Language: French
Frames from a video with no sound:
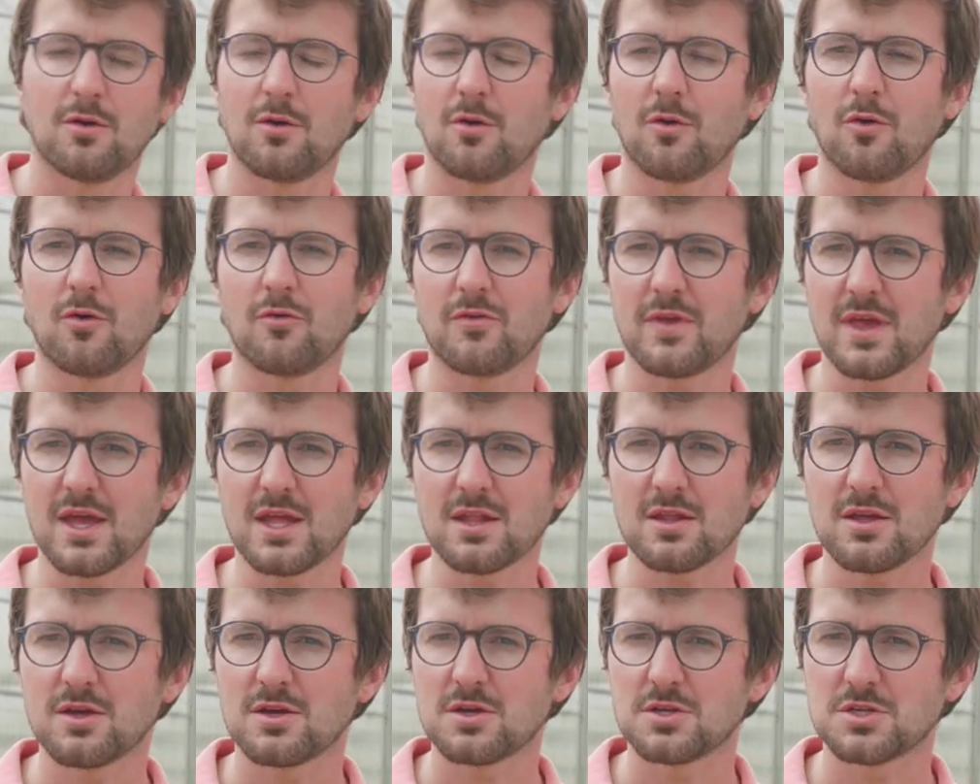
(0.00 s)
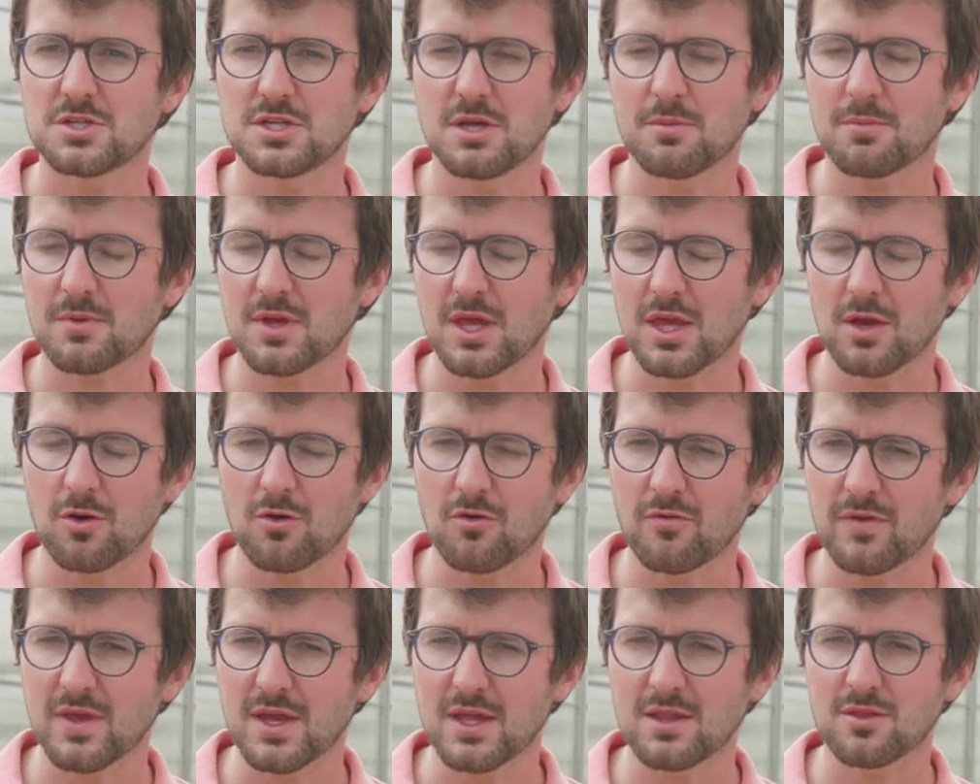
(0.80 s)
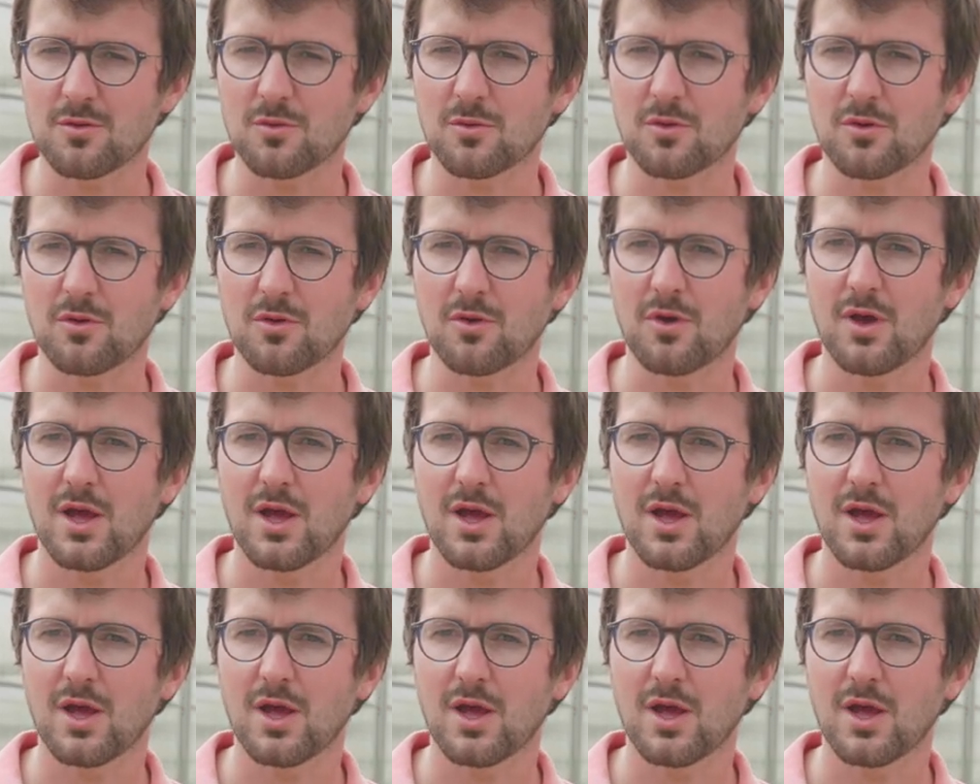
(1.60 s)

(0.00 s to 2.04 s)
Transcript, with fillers: reviennent, j'aime quand ils reviennent, donc